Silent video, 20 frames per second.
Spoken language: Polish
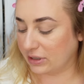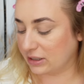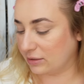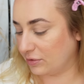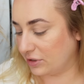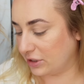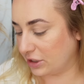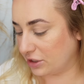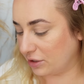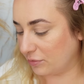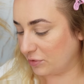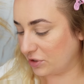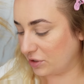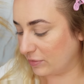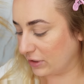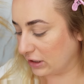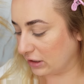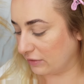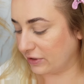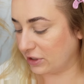Max powiedział, że nie będzie
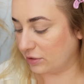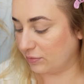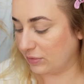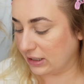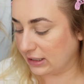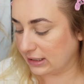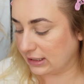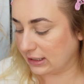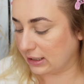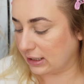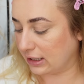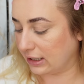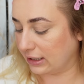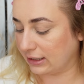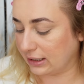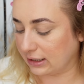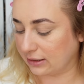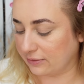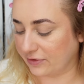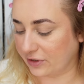marnować miejsca, a i
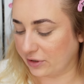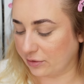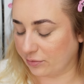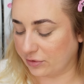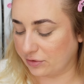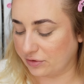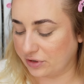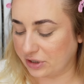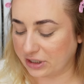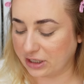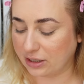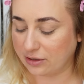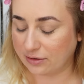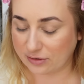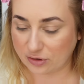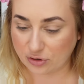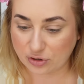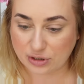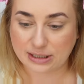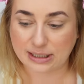tak wiadomo, nikt nie
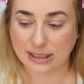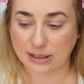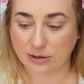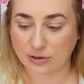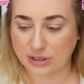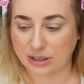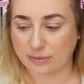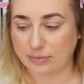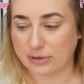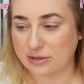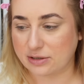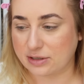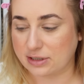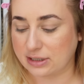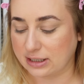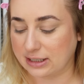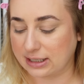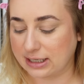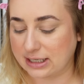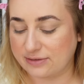korzysta jakoś tak bardzo z
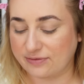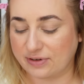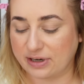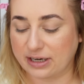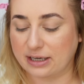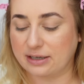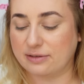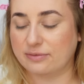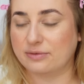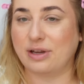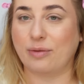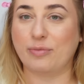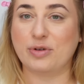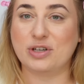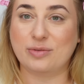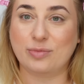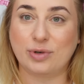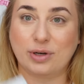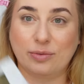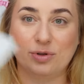tych nazw, a jak nie
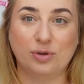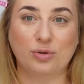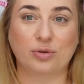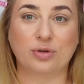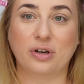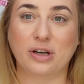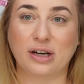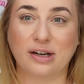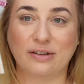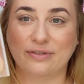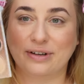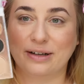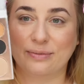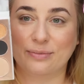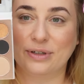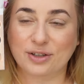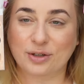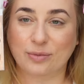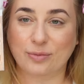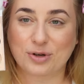będziemy robić tutorial Wam,
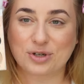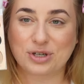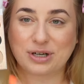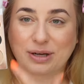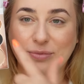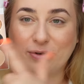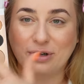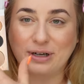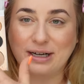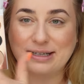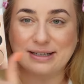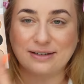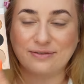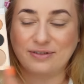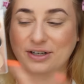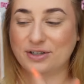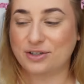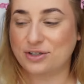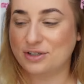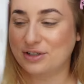to można pokazywać